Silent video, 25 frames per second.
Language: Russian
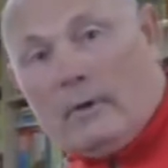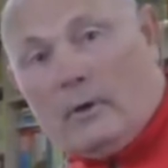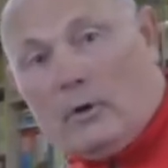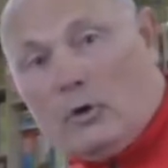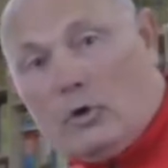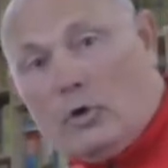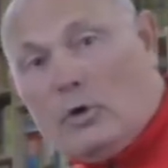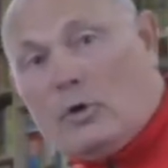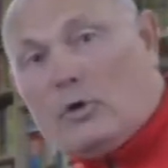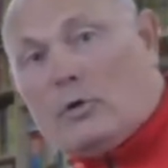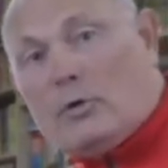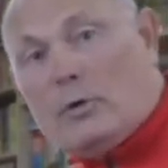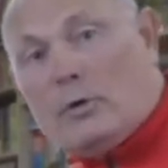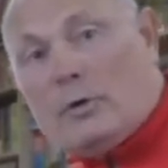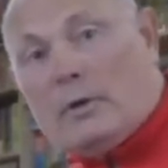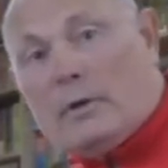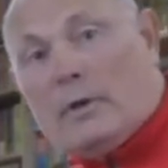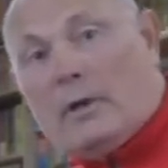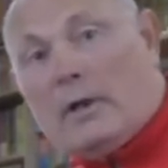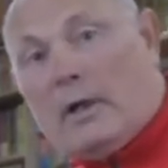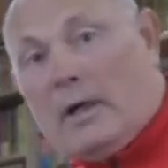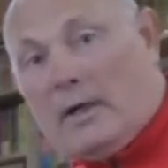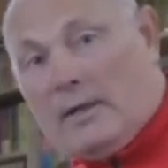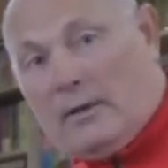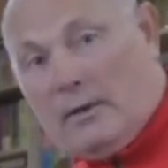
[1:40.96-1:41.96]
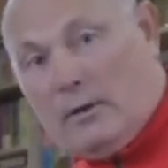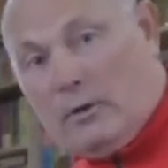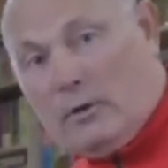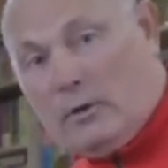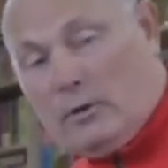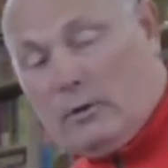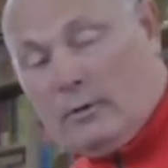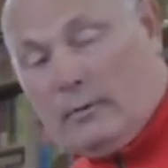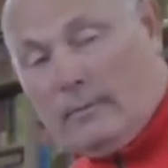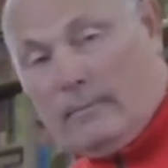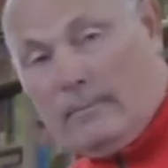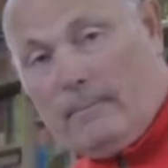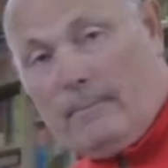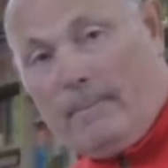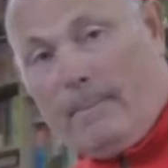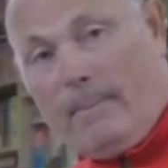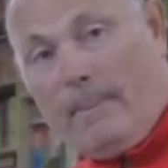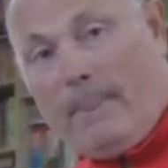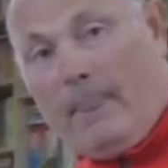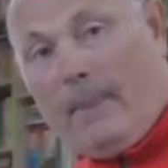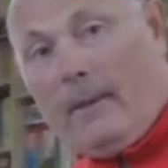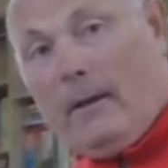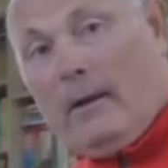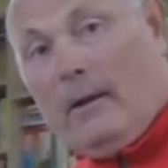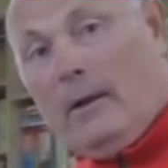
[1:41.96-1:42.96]
Чувствуете разницу?
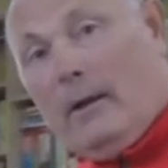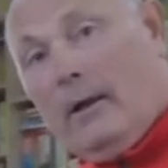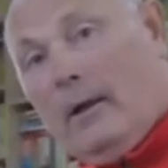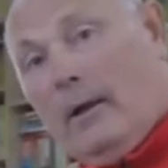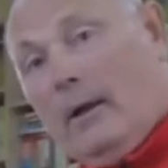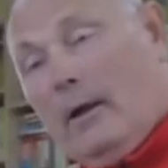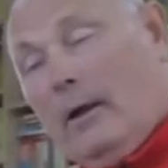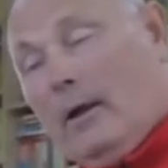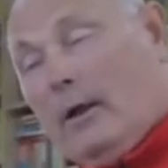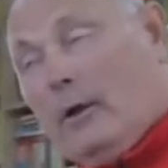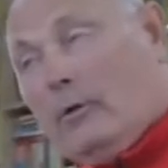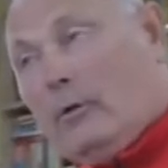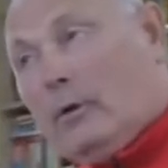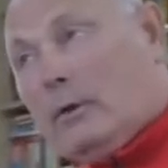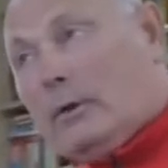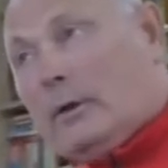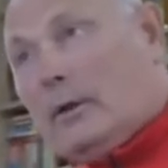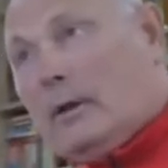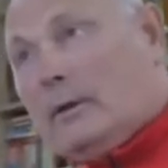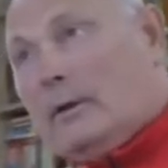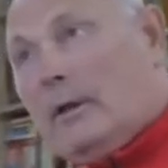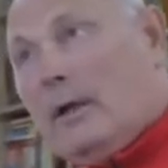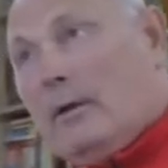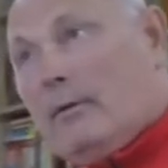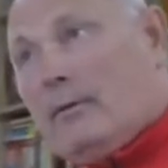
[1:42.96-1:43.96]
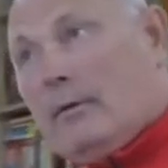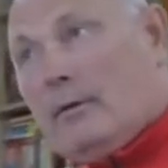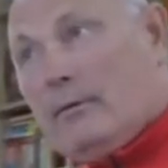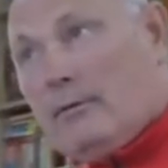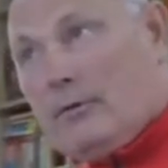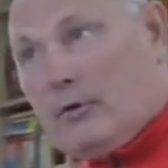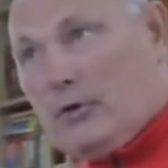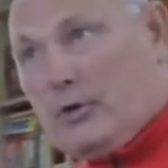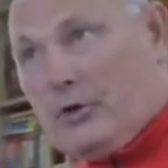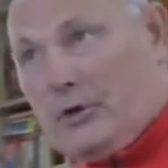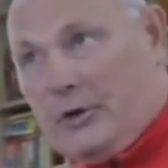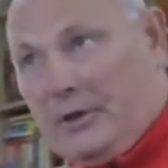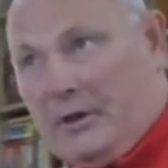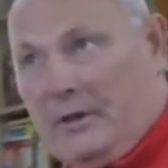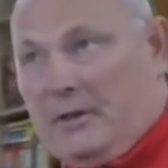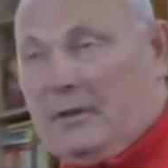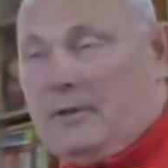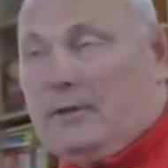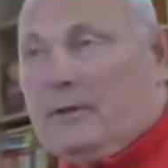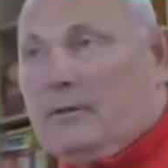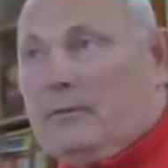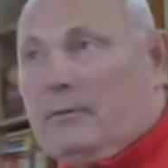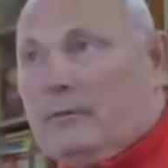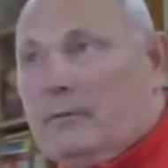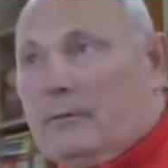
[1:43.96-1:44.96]
И вот когда вы в
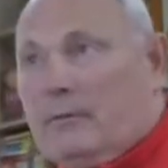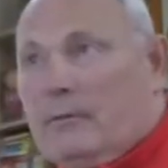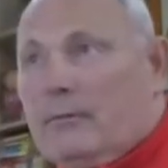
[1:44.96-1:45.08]
жизнь